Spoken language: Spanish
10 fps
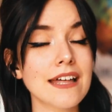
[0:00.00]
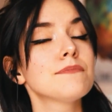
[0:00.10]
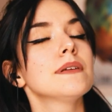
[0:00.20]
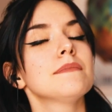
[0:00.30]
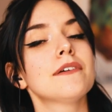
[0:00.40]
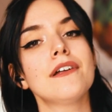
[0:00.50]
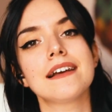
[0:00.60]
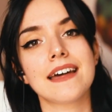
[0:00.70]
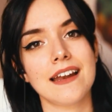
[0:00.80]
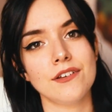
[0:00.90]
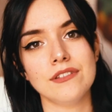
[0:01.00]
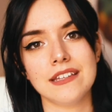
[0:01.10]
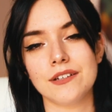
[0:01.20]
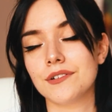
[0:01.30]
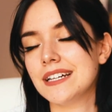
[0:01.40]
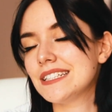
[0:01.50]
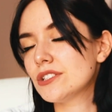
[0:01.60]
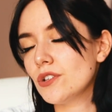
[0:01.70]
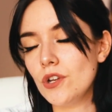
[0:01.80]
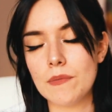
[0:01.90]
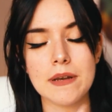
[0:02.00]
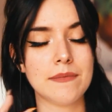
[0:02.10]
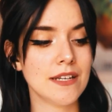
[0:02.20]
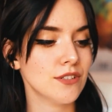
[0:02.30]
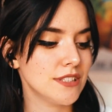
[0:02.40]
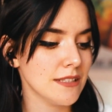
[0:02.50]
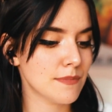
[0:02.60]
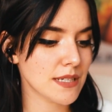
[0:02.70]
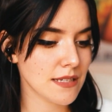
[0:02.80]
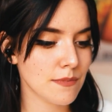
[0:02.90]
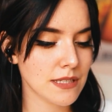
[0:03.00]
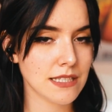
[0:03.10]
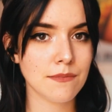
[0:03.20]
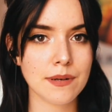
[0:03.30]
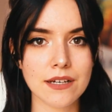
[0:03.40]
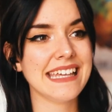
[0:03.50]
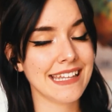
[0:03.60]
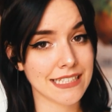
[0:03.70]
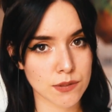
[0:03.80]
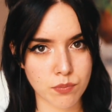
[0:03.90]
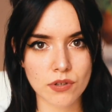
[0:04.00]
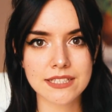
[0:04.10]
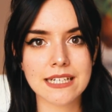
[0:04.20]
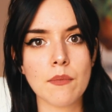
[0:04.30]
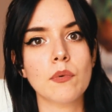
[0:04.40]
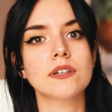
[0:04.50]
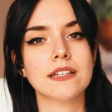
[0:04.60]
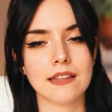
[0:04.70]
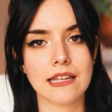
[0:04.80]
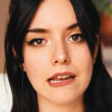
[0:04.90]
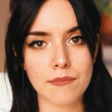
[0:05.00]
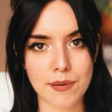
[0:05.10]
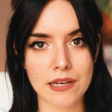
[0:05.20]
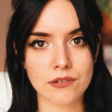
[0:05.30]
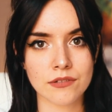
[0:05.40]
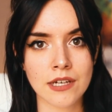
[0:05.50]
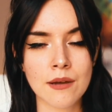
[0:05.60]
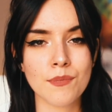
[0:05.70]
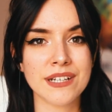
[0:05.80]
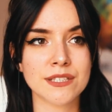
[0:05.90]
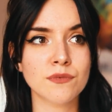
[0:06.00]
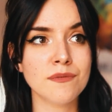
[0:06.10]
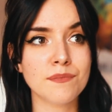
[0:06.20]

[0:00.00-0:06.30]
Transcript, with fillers: haz primero el cráneo entero. Eso lo primero siempre, siempre, siempre. Y después ya puedes hacer el pelo. Porque es muy